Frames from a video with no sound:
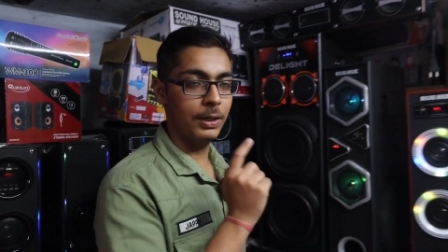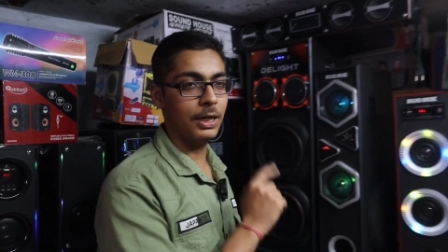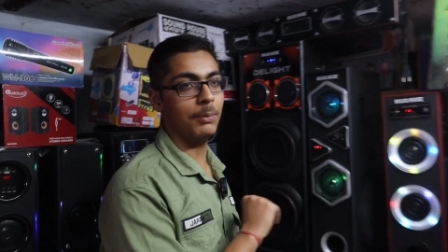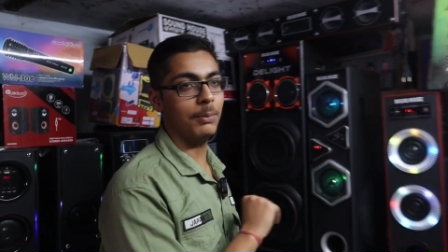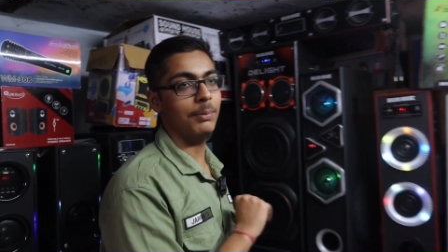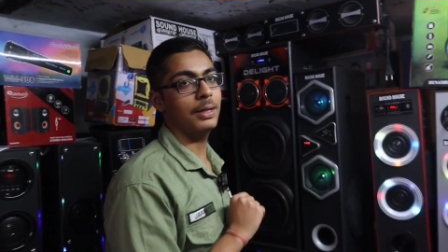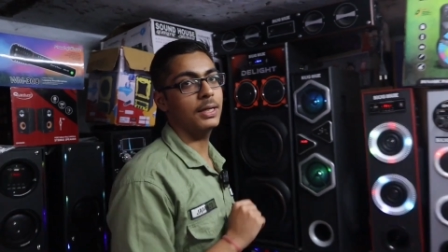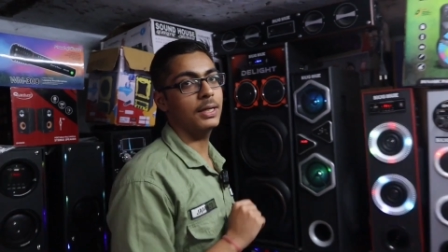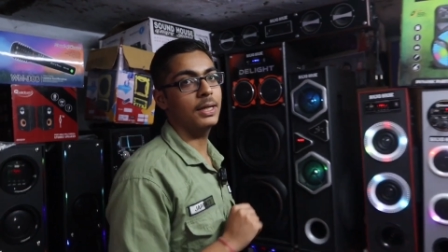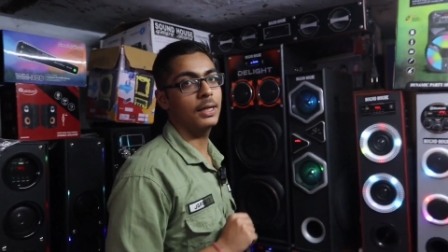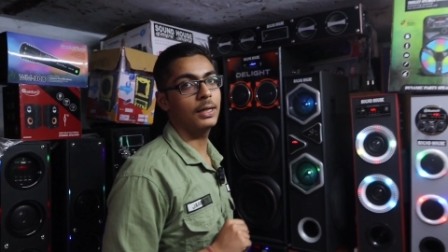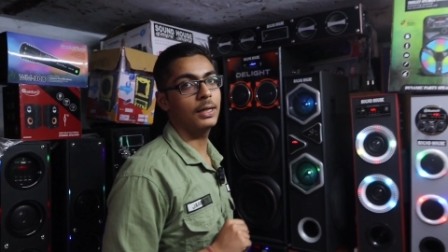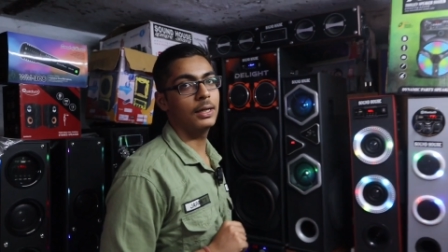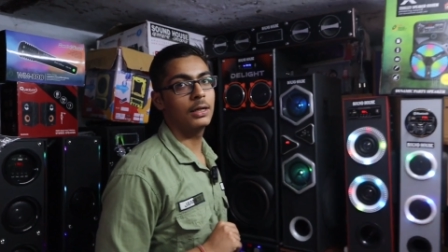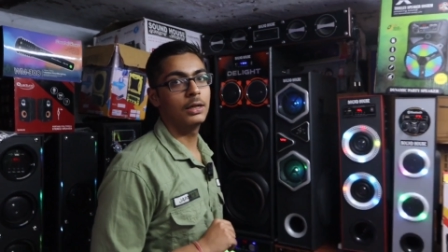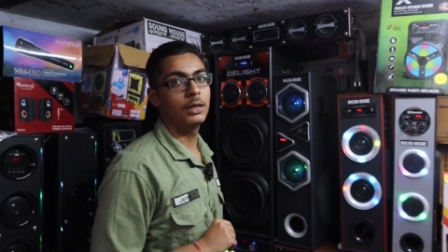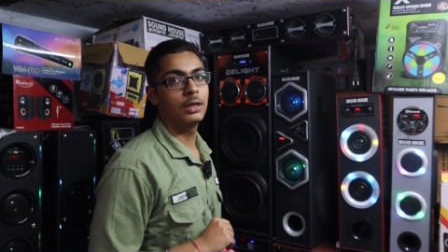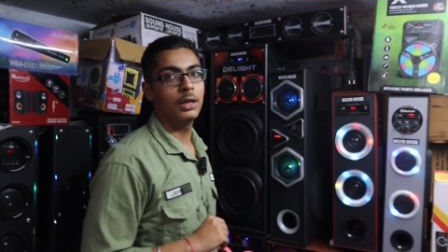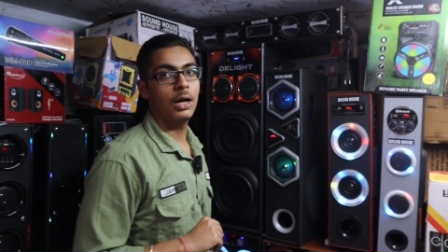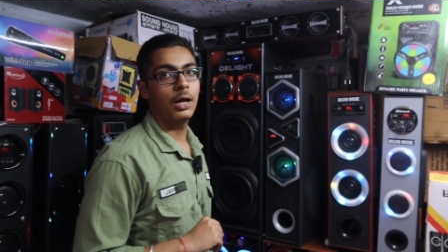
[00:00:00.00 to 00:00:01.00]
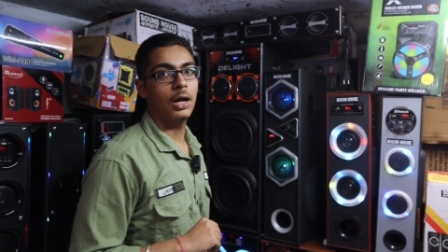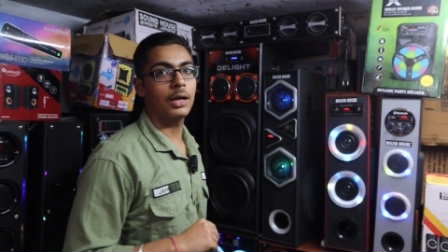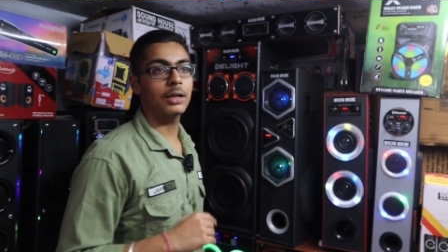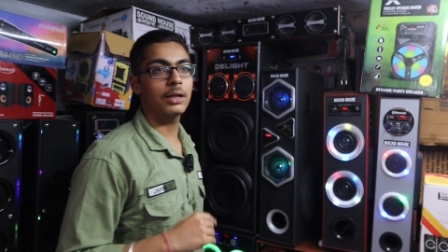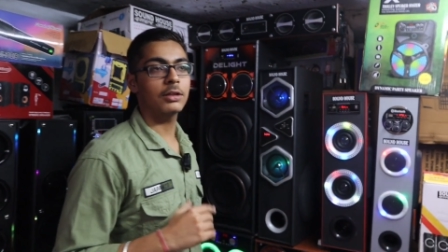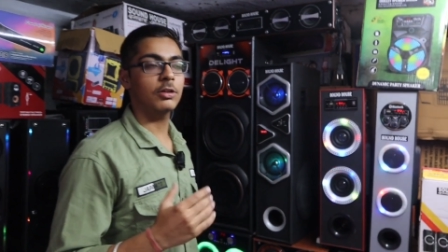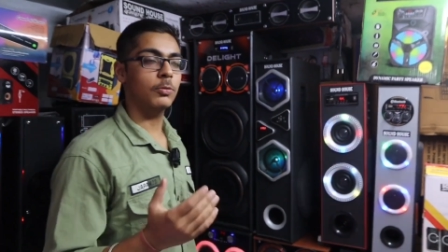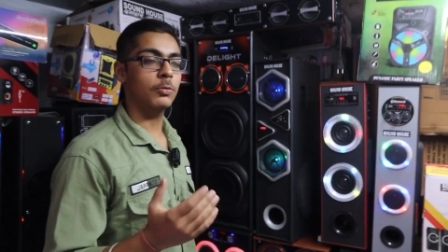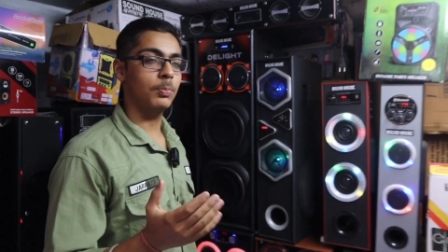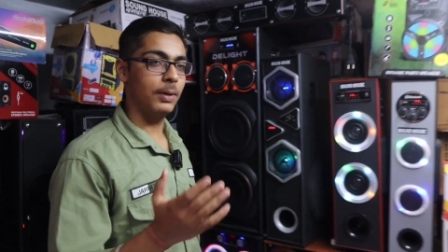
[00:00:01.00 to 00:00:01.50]
स्पीकर भी लग जाएंगे
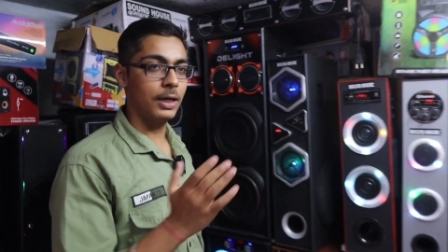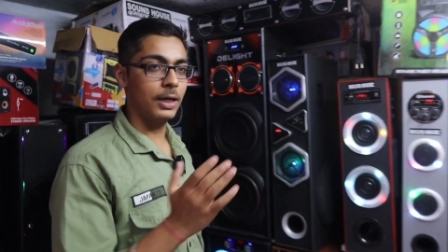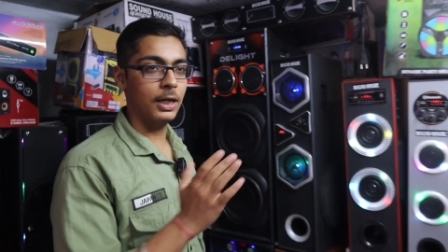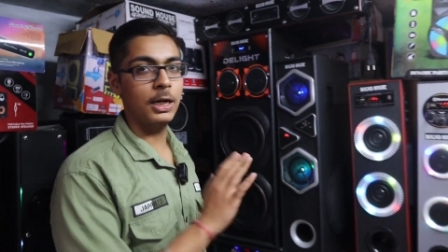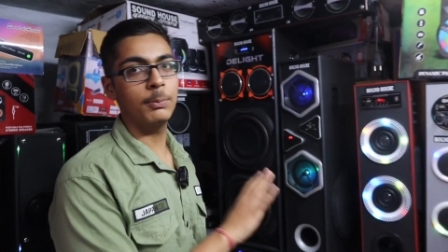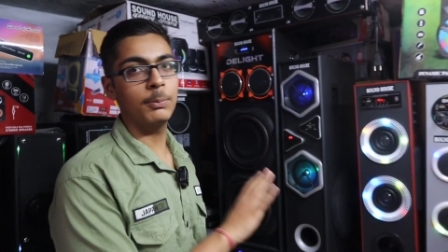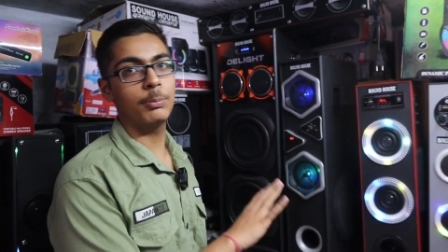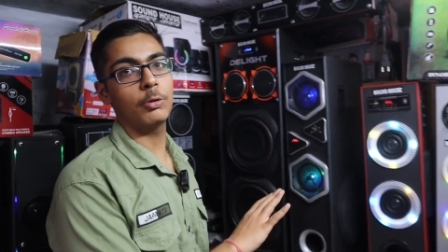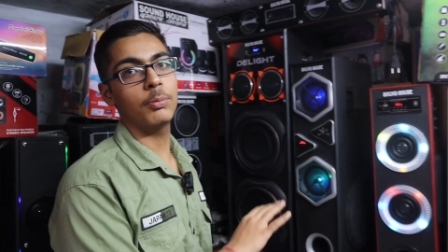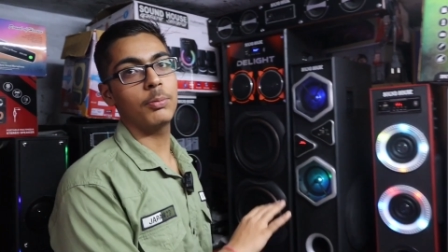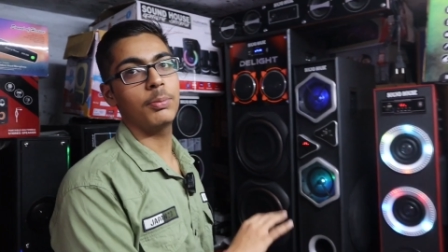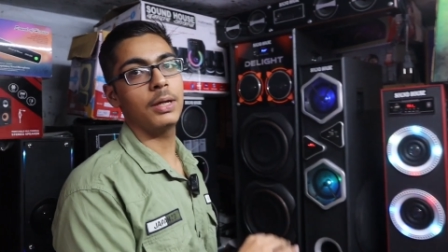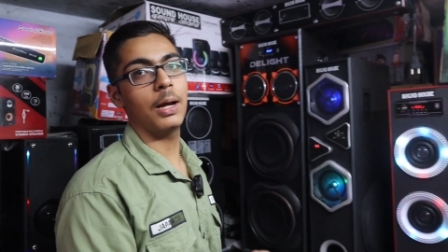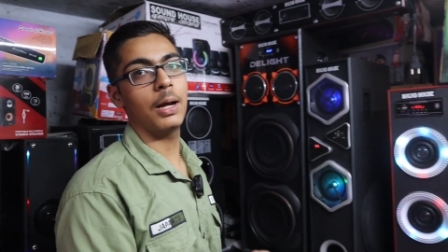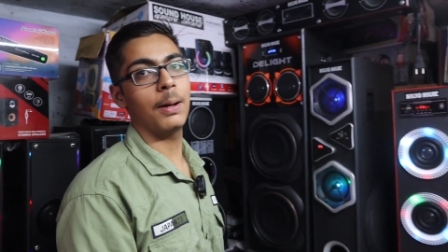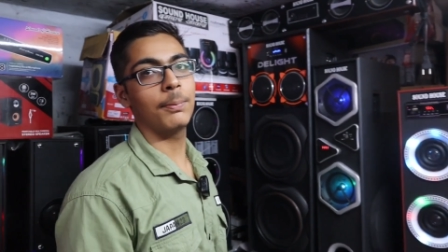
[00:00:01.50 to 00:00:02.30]
स्पीकर, स्पीकर इनपुट भी